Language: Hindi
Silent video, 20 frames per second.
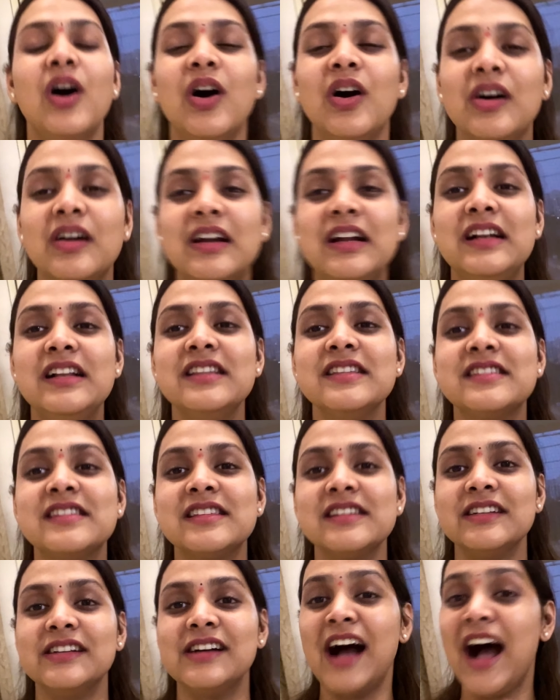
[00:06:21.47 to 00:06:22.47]
और इस
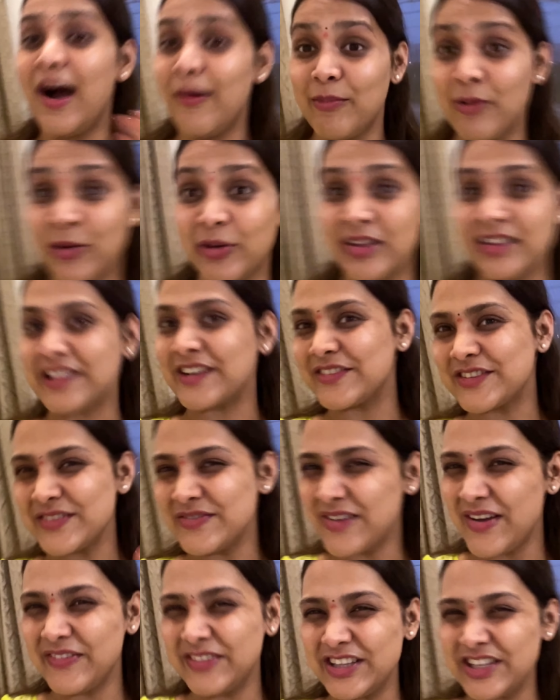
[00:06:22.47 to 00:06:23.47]
आप लोग की तरफ से
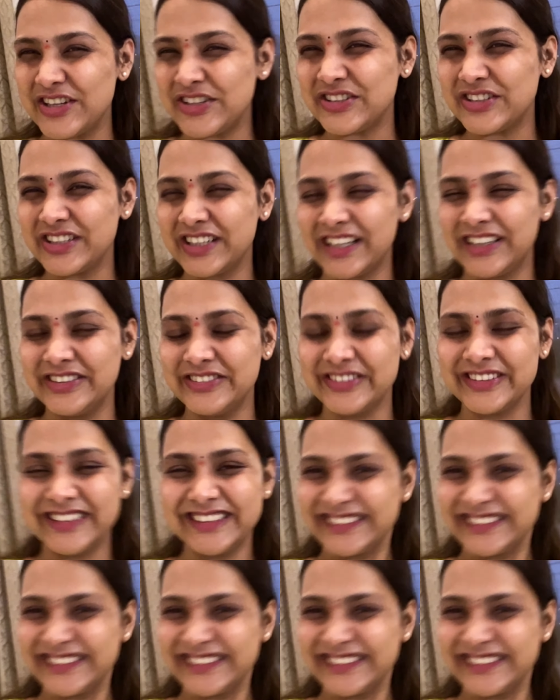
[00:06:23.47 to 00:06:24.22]
मैं भी दर्शन कर लूँगी